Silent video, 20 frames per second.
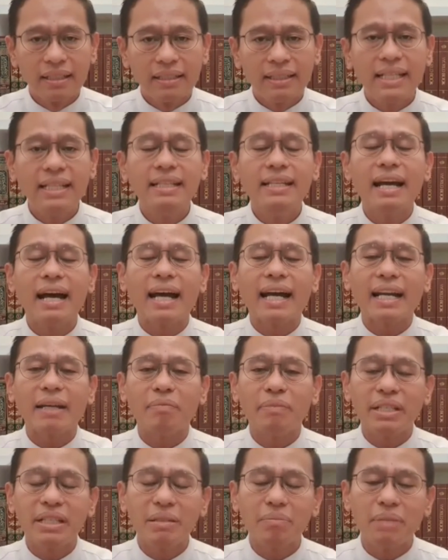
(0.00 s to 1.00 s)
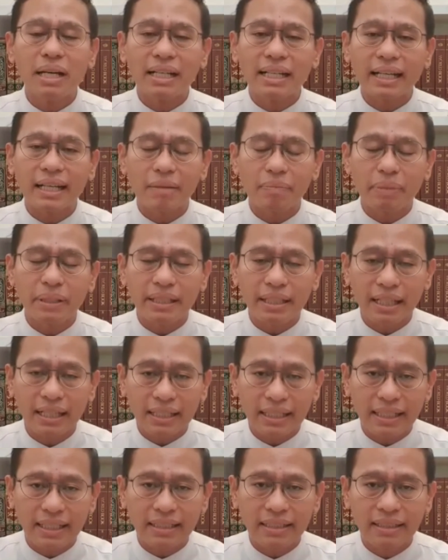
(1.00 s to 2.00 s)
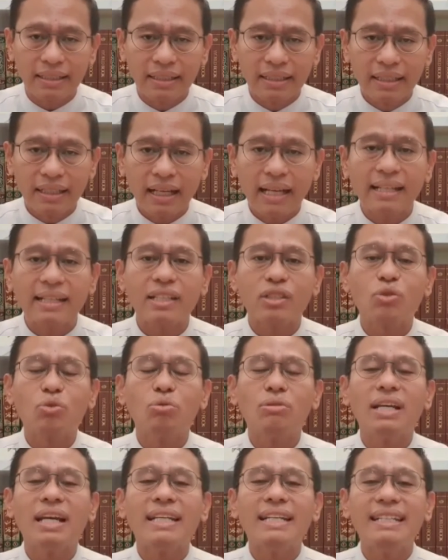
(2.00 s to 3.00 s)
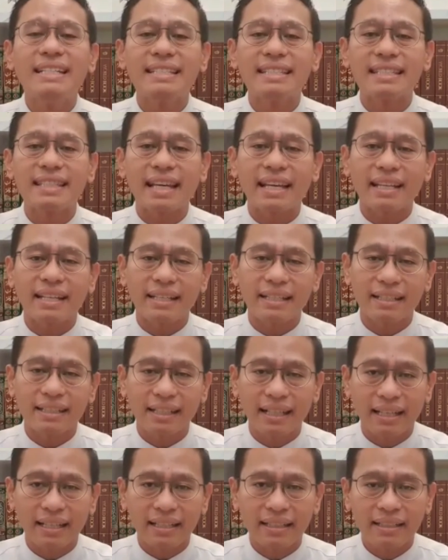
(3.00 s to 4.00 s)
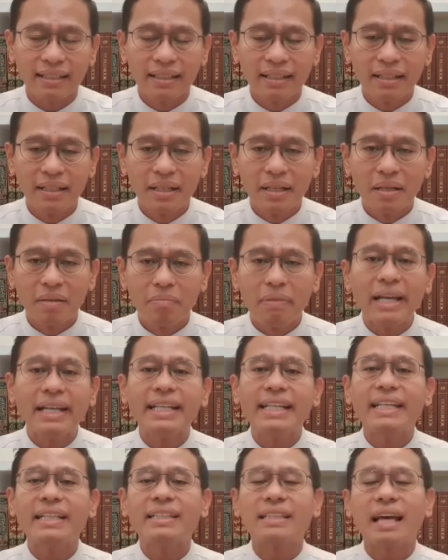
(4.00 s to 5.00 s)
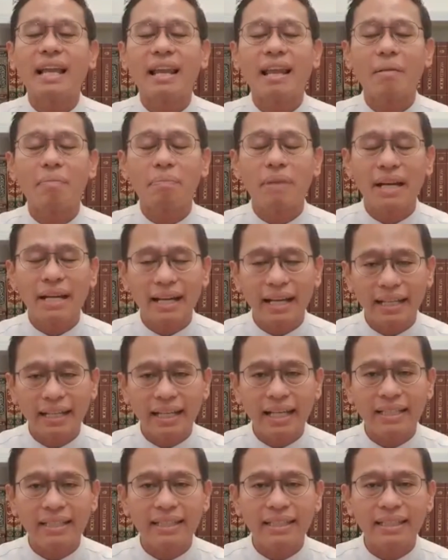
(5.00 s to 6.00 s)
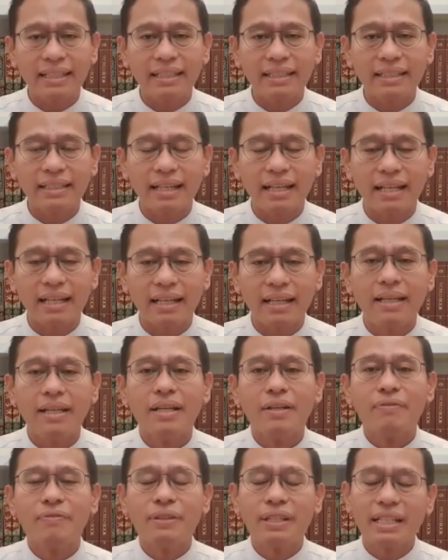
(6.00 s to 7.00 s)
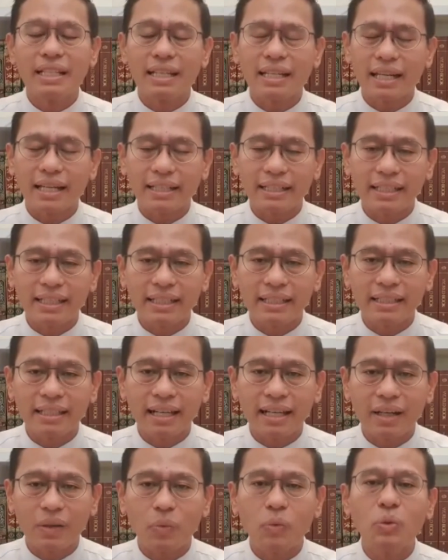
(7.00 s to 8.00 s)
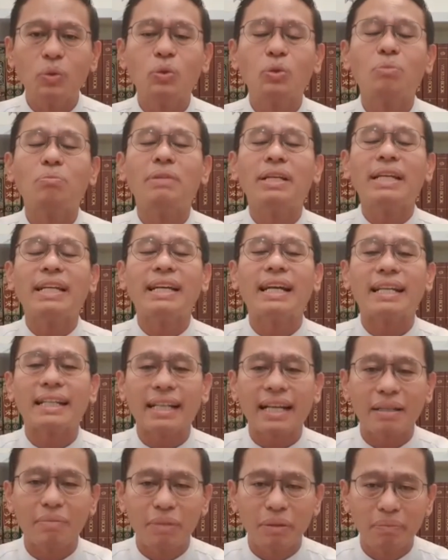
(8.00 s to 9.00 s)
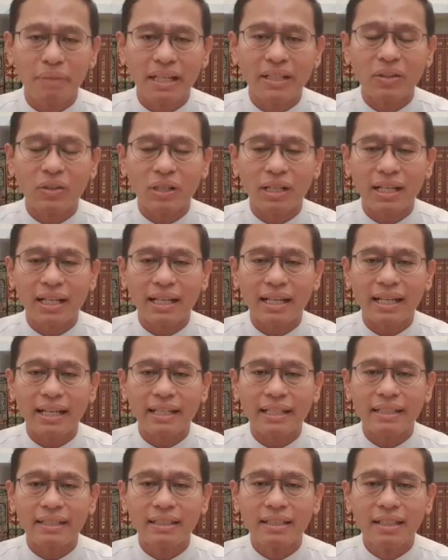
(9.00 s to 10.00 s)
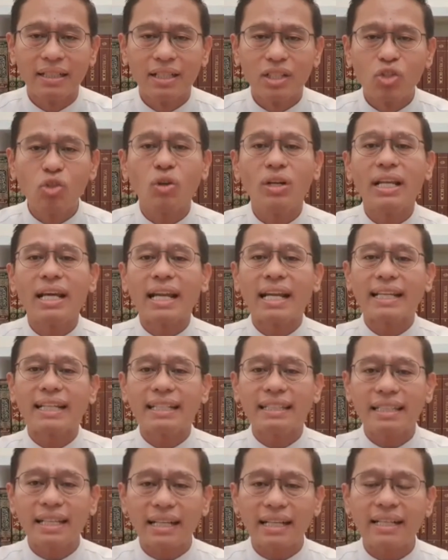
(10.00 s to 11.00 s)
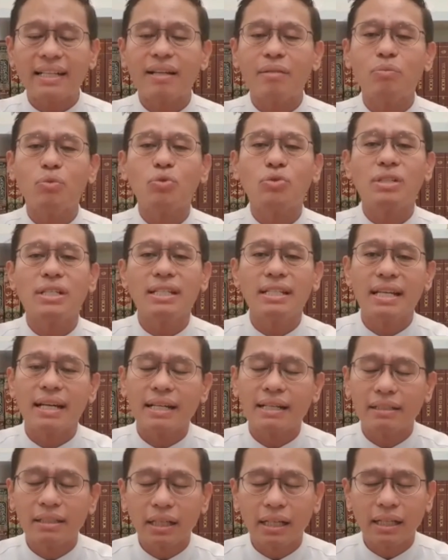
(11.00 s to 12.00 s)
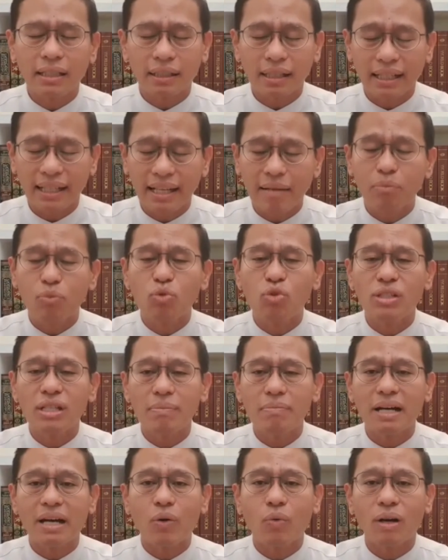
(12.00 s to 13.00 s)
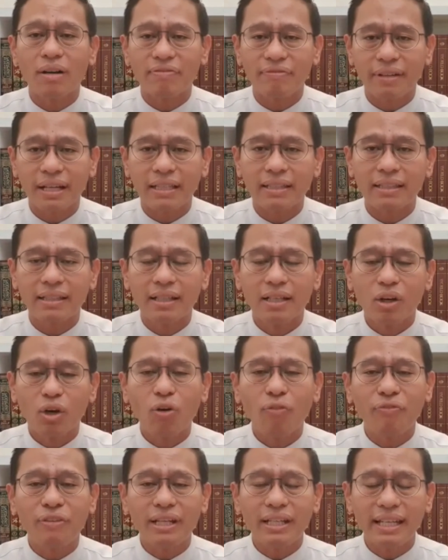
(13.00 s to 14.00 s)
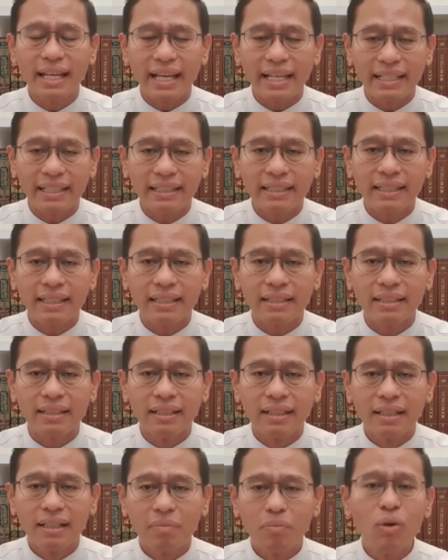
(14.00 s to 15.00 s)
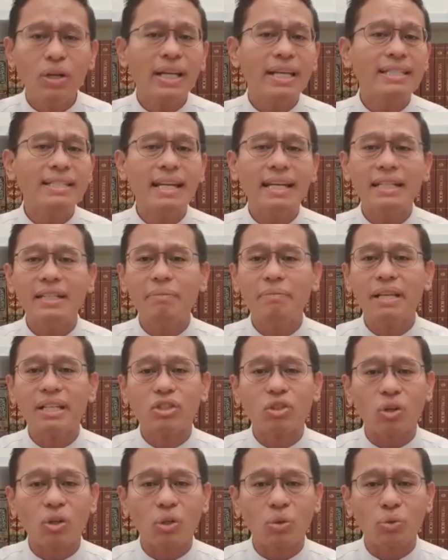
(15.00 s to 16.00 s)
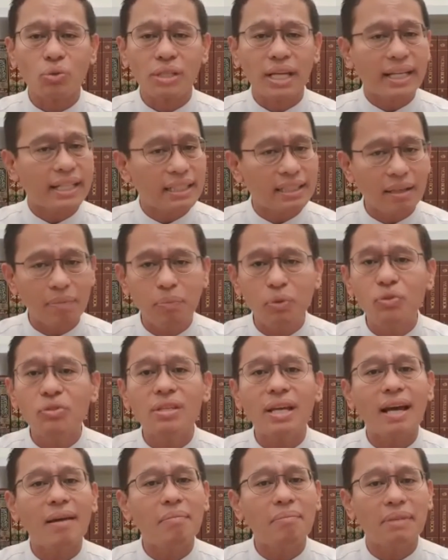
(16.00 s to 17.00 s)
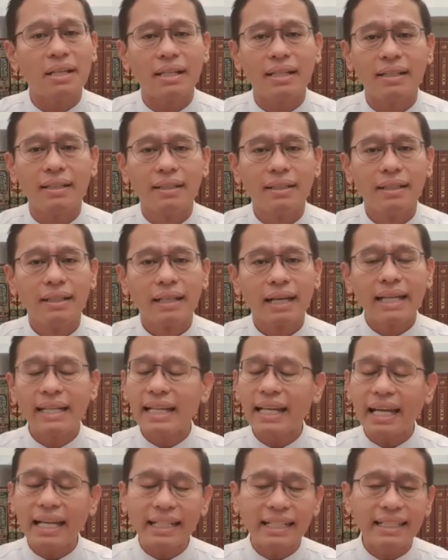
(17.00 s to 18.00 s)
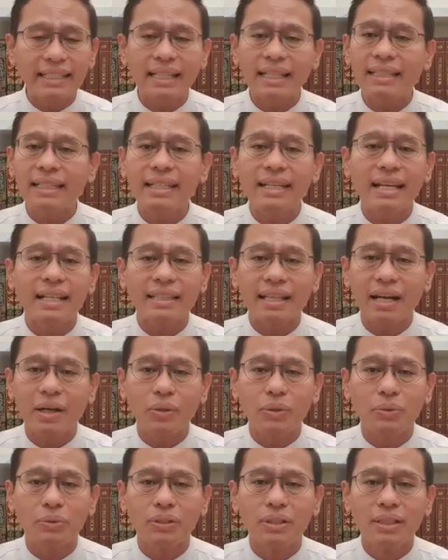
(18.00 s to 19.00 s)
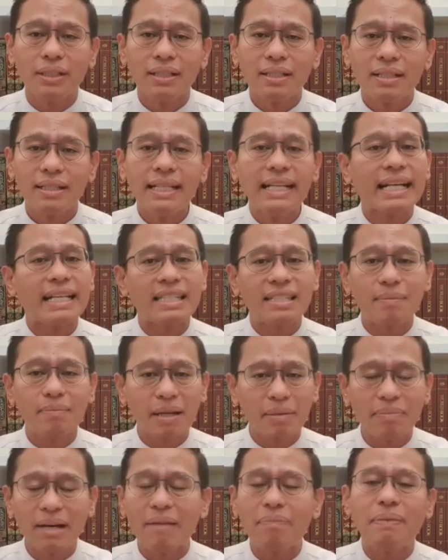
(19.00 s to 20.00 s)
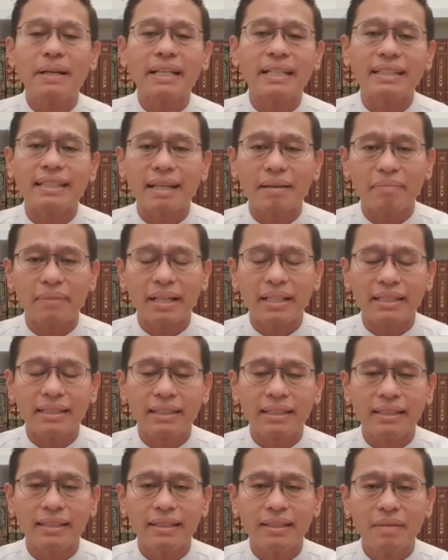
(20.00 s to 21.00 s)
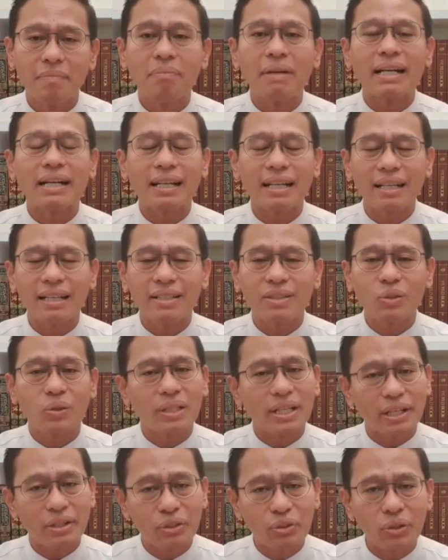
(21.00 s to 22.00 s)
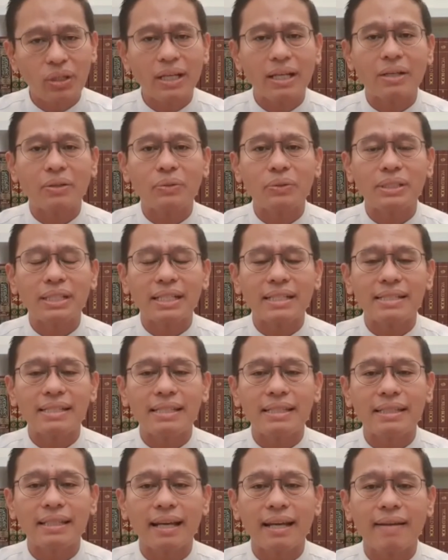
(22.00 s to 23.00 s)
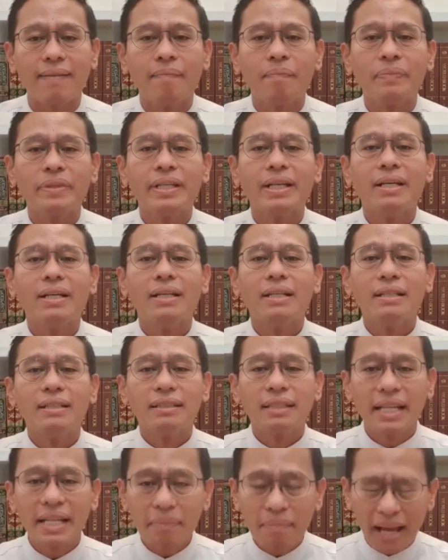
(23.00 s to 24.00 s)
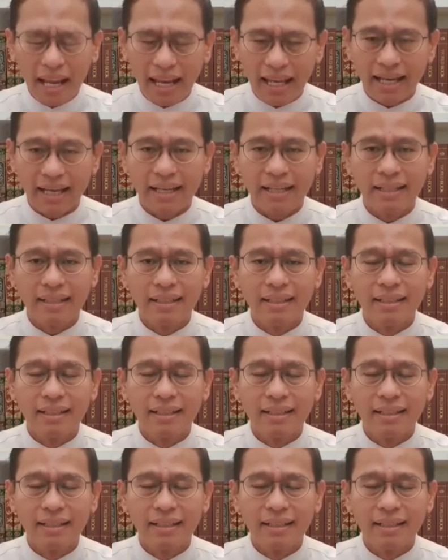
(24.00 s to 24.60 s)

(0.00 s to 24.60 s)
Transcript: Tidak akan menyebarkan penyakit karena sudah disterilkan. Mari kita lapangkan hati kita, pikiran kita untuk meringankan beban orang lain. Saudara kita kena musibah, kena musibah wafat COVID-19. Boleh jadi besok lusa kita pun sama. Karena kan kita tidak tahu dengan sebab apa kita mati. Maka saudara-saudaraku tercinta, terimalah